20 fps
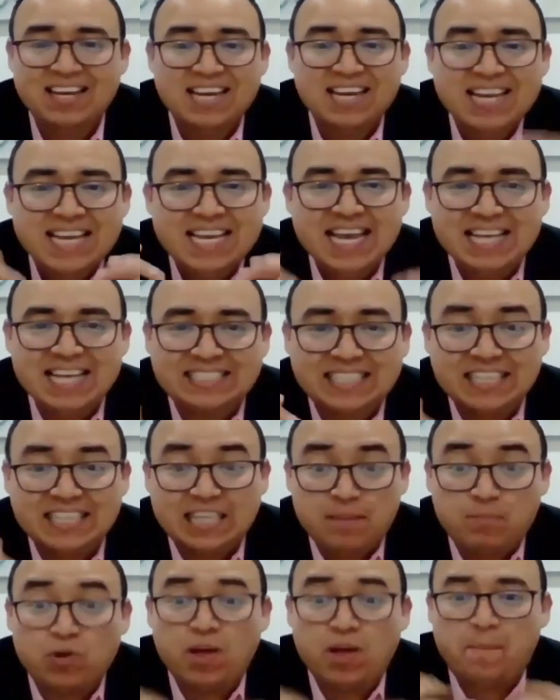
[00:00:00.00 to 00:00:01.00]
Y este
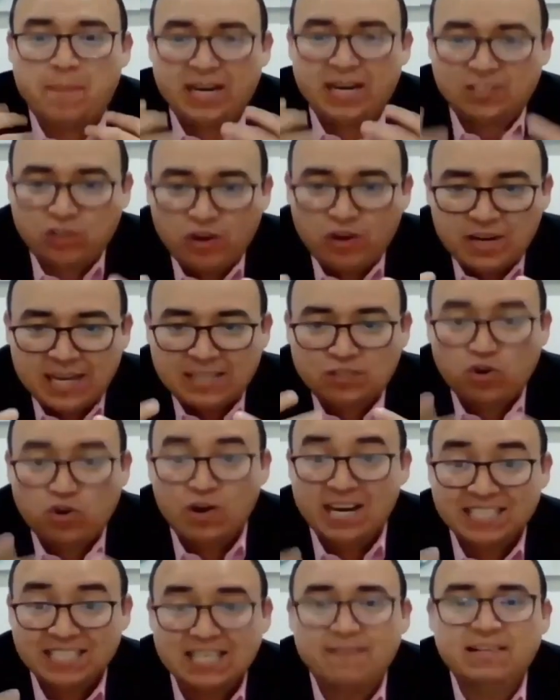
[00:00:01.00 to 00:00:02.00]
tipo de personas
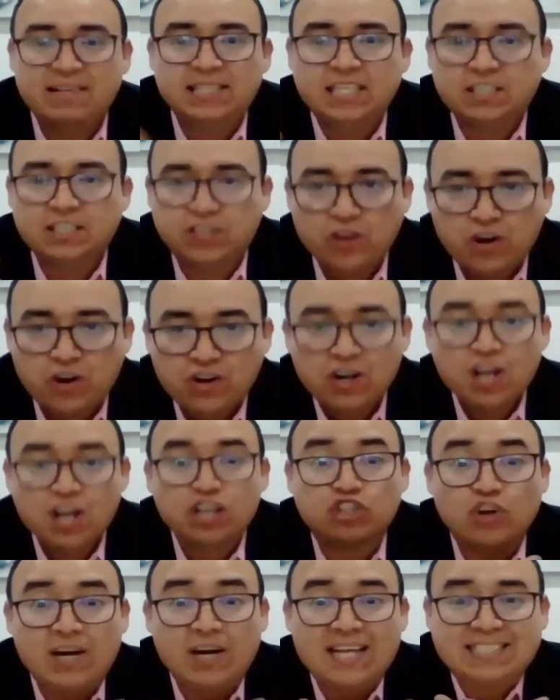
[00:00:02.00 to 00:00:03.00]
con esa bendición
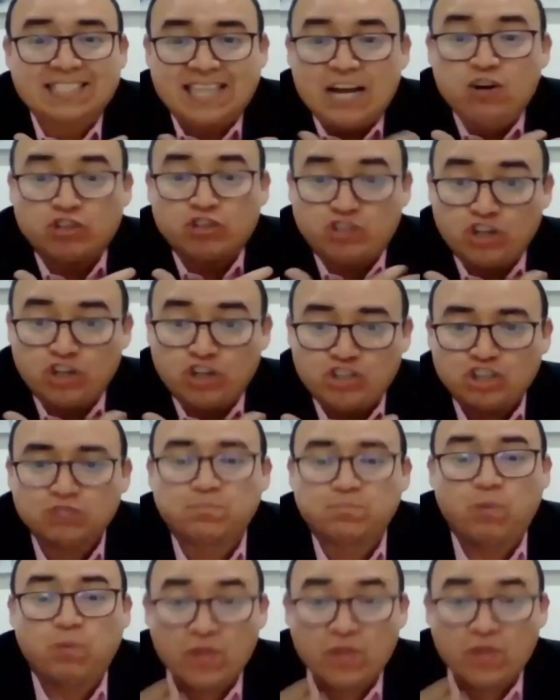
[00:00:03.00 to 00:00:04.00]
son las que
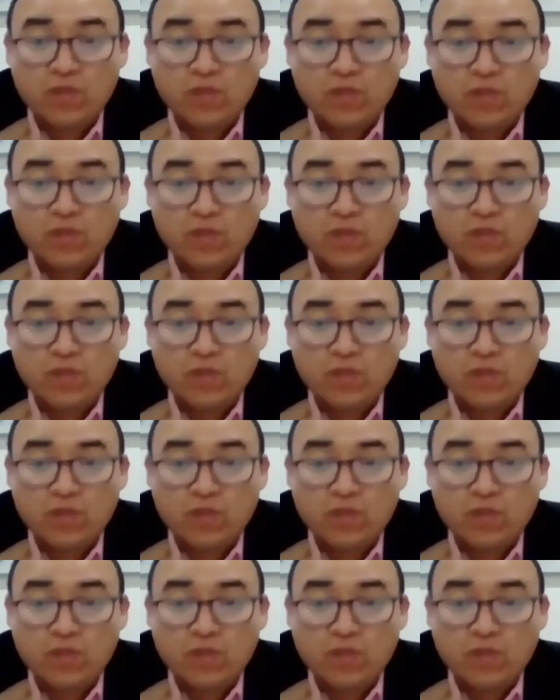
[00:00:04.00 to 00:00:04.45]
nosotros podemos